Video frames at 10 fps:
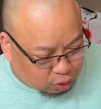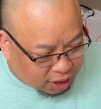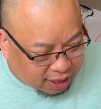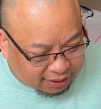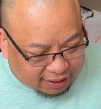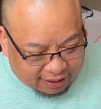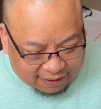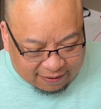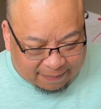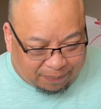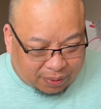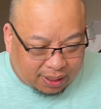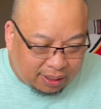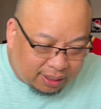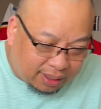tong ating
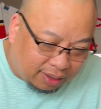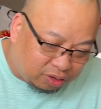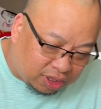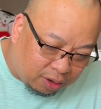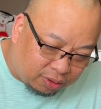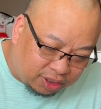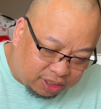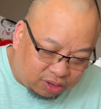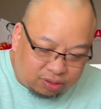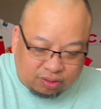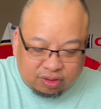anong tawag dito?